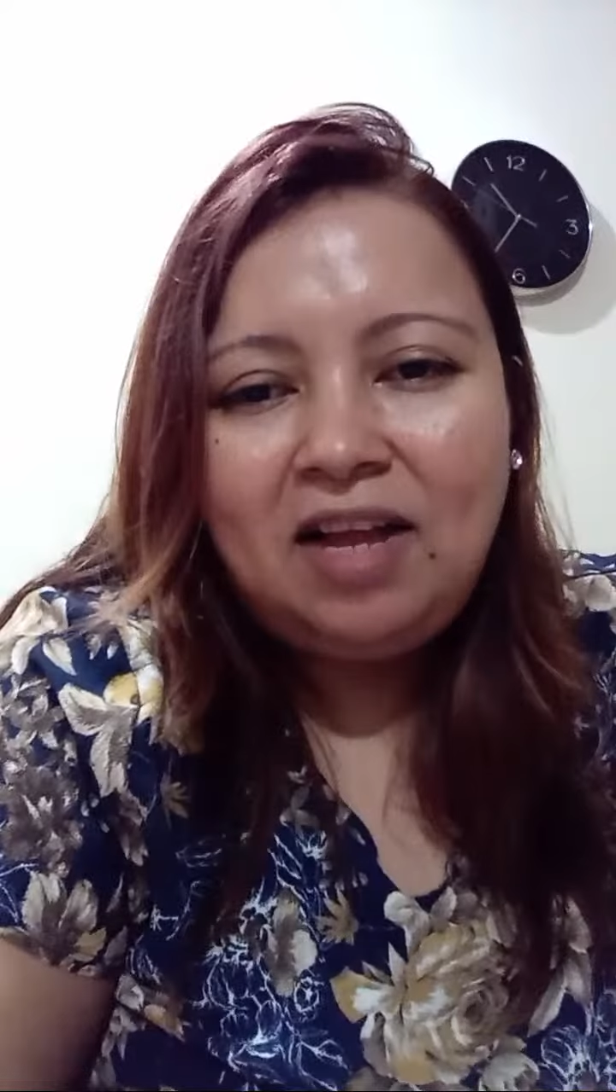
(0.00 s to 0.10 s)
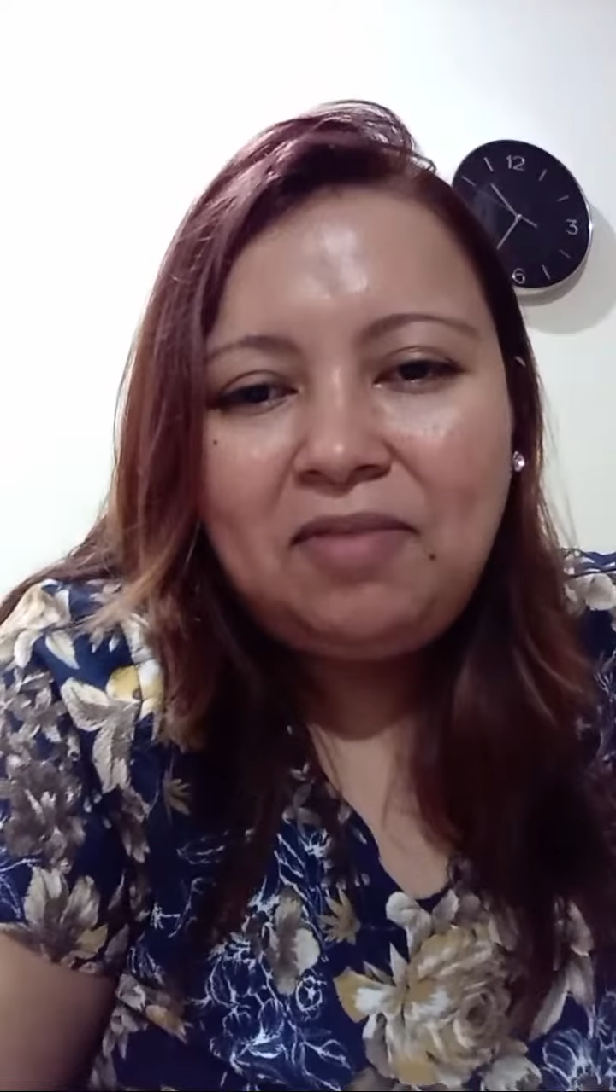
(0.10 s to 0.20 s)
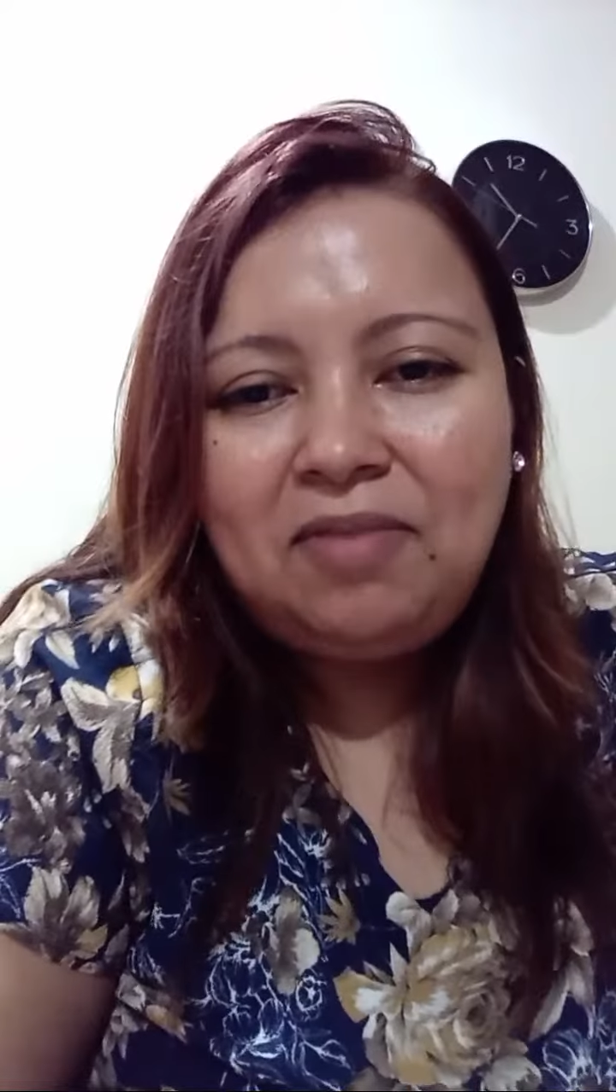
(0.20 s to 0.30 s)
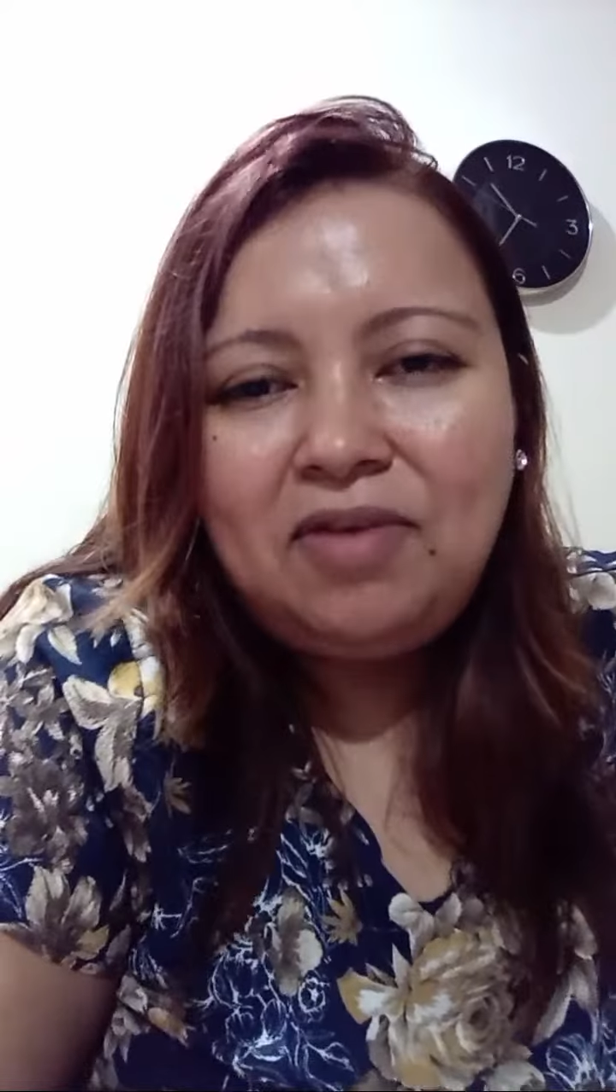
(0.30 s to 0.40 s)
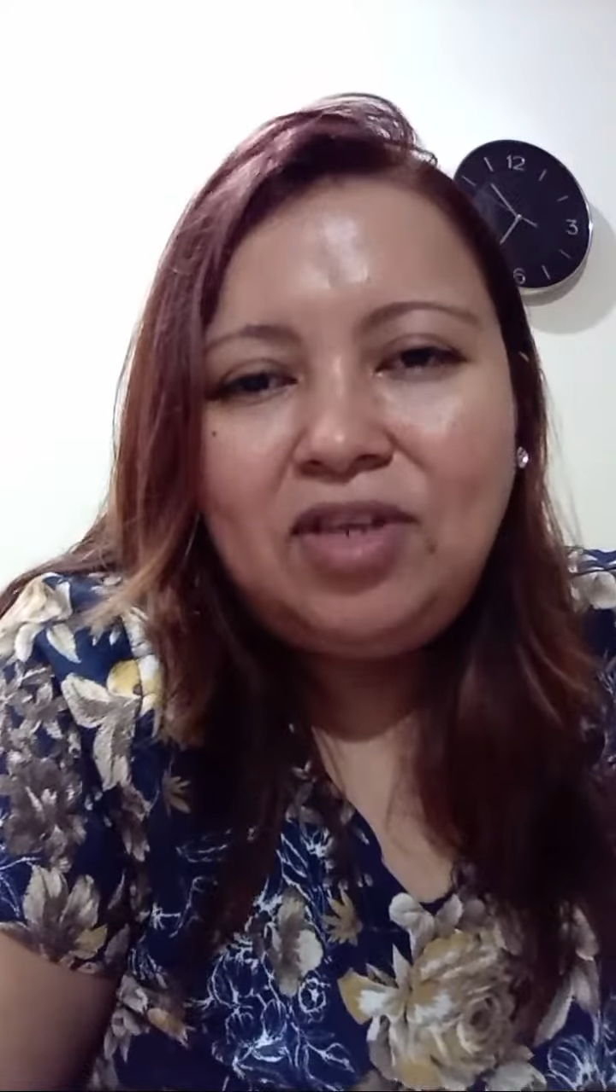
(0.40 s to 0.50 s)

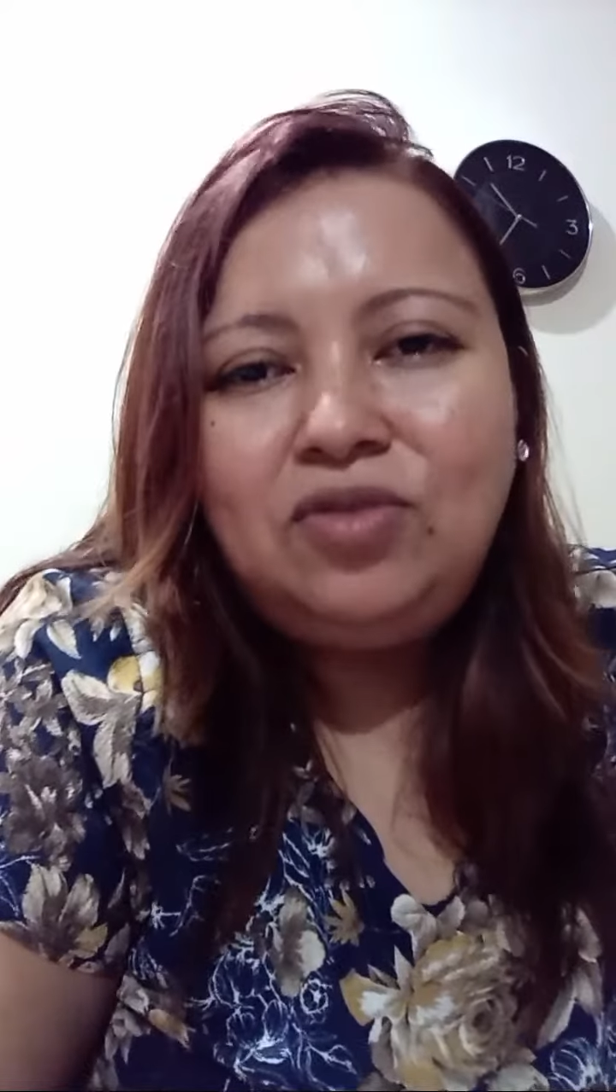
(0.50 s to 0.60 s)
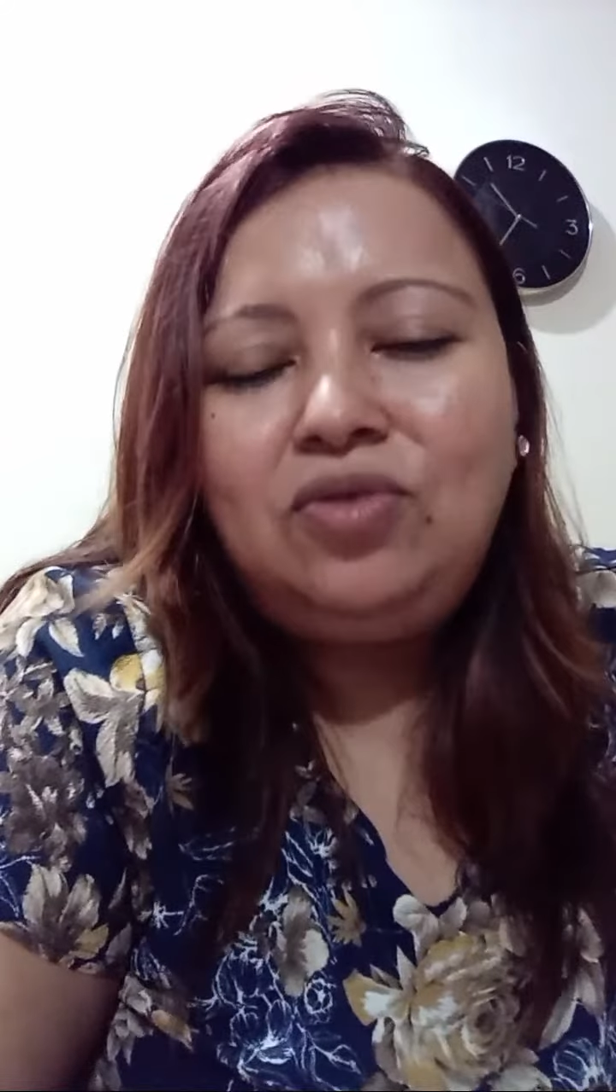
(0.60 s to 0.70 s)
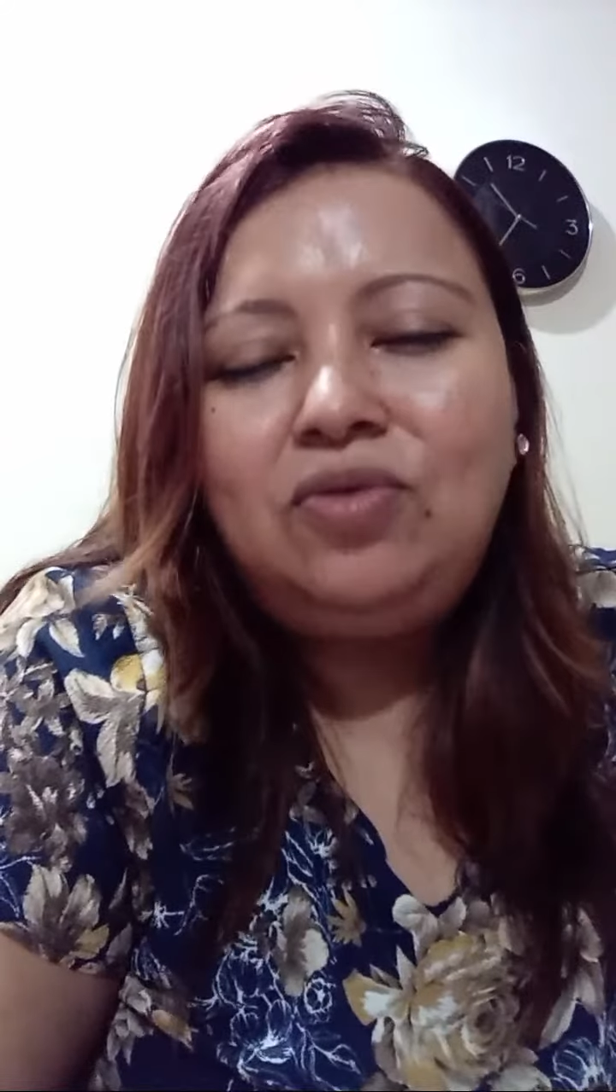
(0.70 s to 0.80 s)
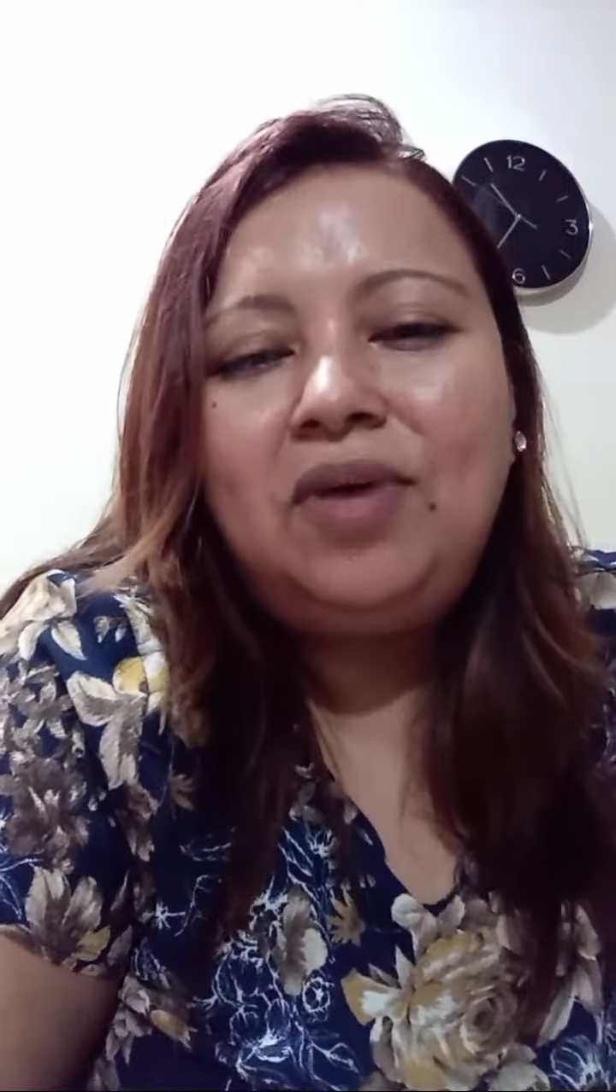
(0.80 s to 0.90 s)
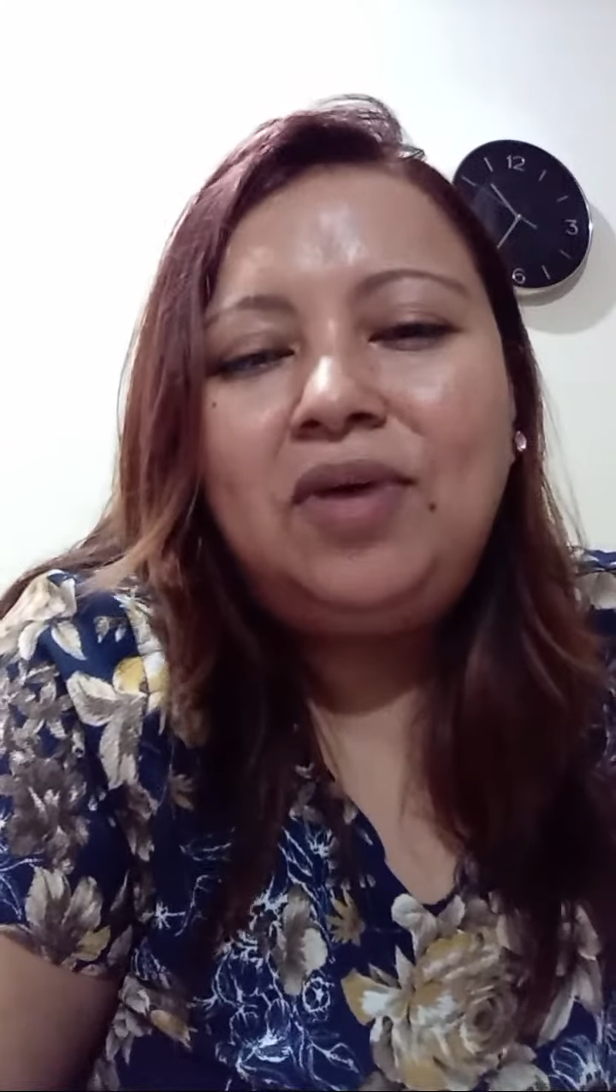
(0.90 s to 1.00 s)
vivo en
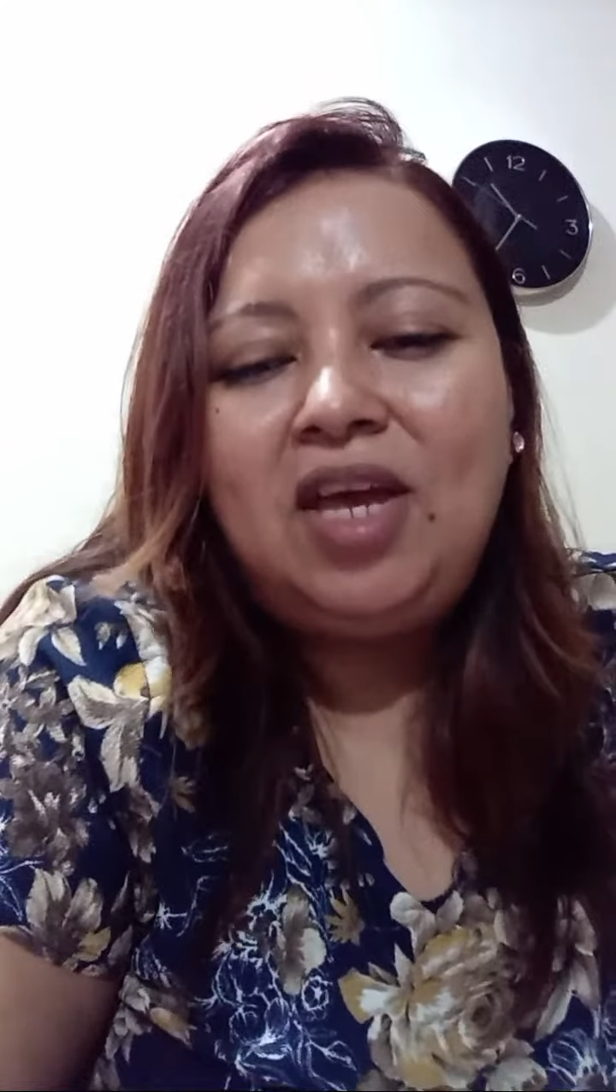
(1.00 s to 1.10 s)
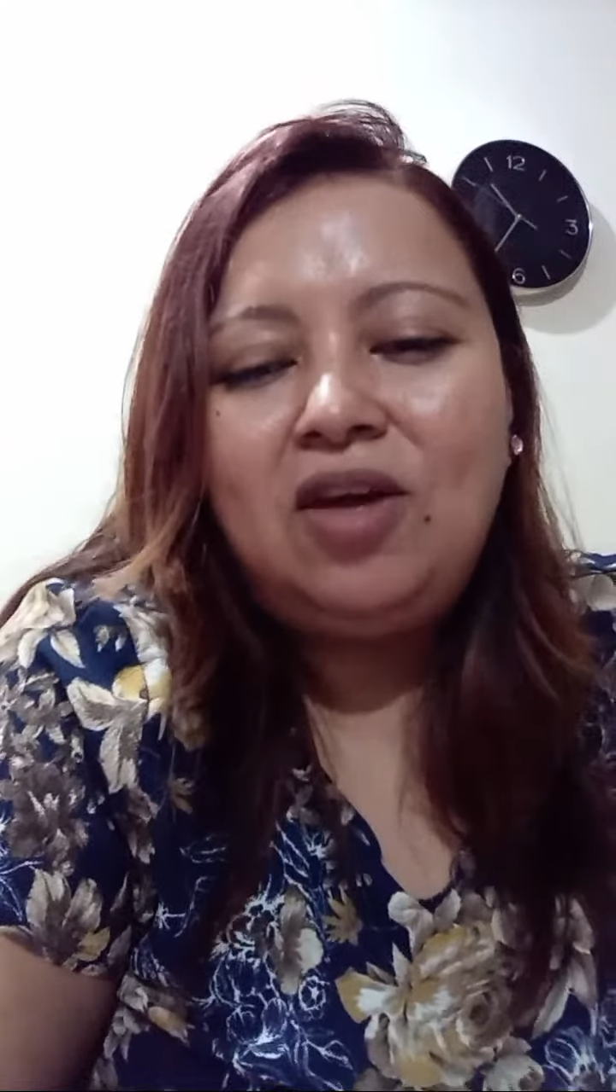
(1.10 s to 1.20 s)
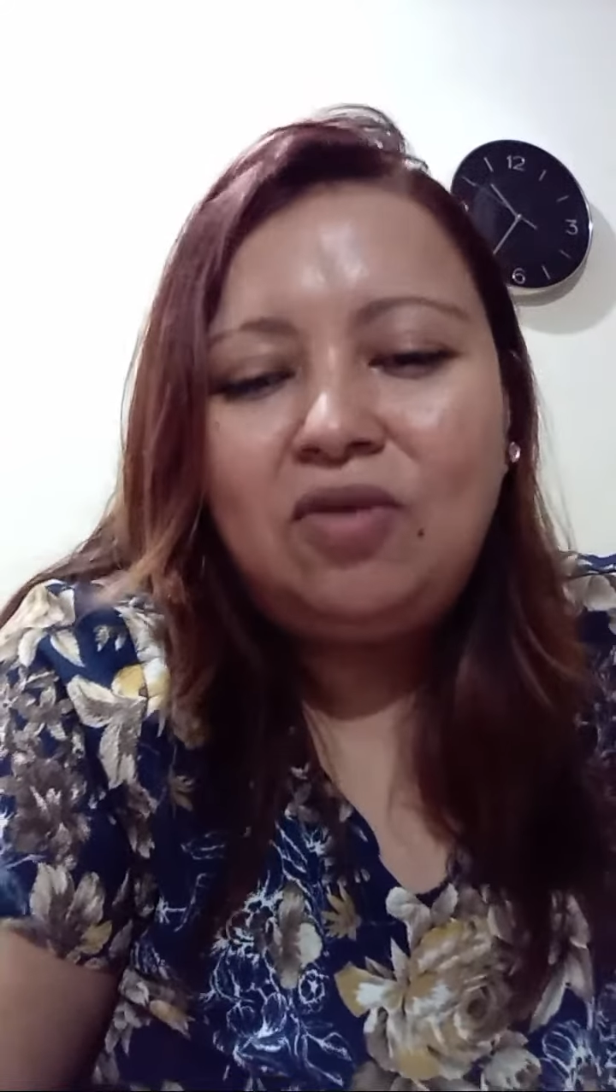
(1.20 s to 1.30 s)
YouTube y yo